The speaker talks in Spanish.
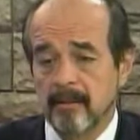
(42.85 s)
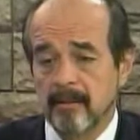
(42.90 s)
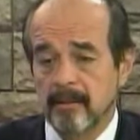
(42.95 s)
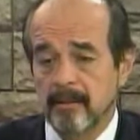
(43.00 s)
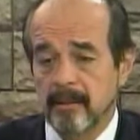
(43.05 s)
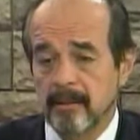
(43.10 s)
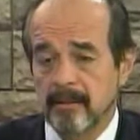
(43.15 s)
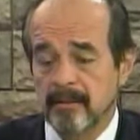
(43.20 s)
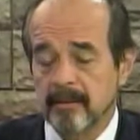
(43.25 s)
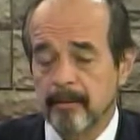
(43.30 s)

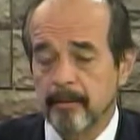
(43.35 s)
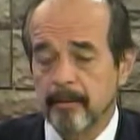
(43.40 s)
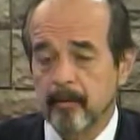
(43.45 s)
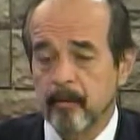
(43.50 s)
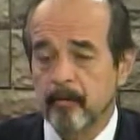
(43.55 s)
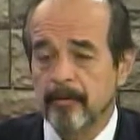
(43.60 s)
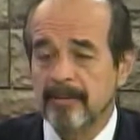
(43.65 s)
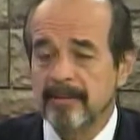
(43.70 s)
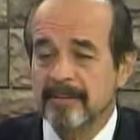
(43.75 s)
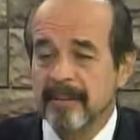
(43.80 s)
tendrían que ser
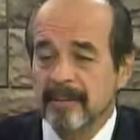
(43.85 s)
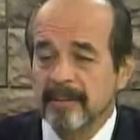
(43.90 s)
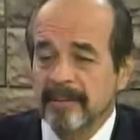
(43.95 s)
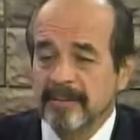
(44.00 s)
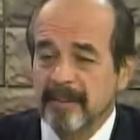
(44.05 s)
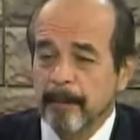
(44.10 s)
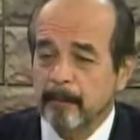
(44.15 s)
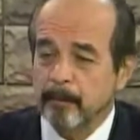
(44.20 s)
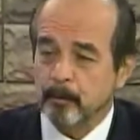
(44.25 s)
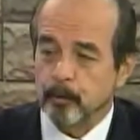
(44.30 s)
pues con una
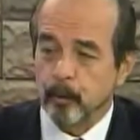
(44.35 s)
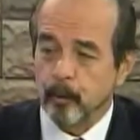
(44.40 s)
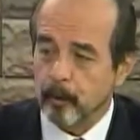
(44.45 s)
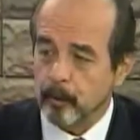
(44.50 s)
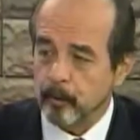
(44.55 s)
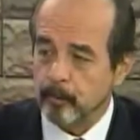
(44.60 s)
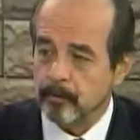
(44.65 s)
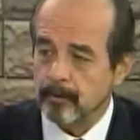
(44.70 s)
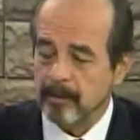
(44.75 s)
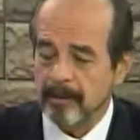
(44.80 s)
certeza
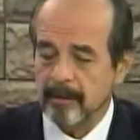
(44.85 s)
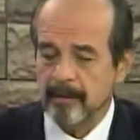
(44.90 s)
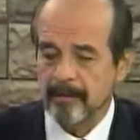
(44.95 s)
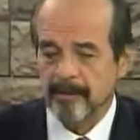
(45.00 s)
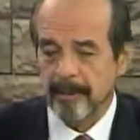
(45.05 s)
absoluta